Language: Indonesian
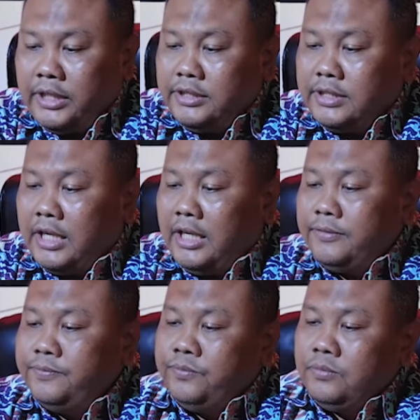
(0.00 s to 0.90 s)
Ini sekarang
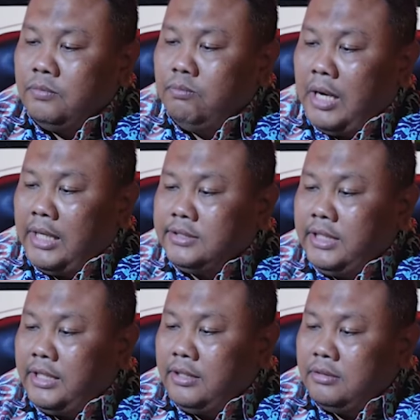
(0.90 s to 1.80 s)

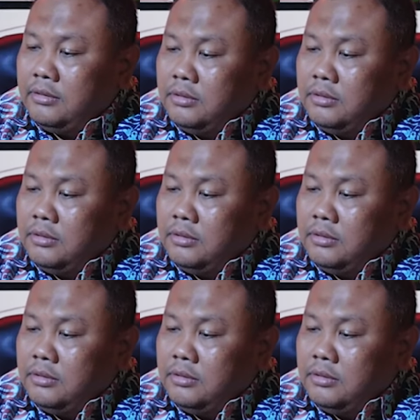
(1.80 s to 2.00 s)
bahasnya